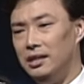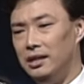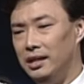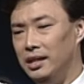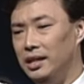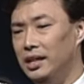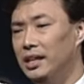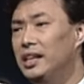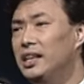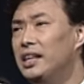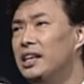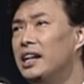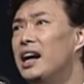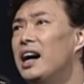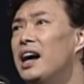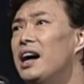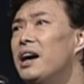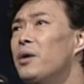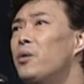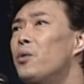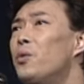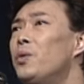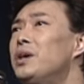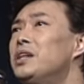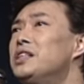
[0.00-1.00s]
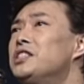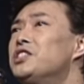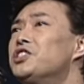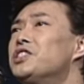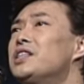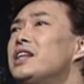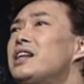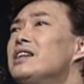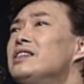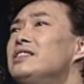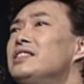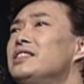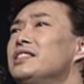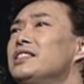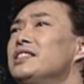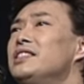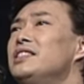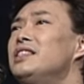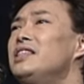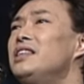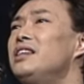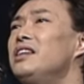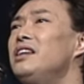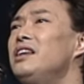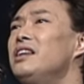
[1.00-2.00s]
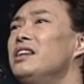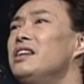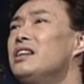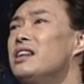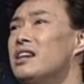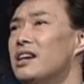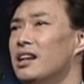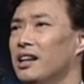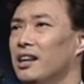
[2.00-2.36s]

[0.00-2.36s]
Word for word: 离开会伤心，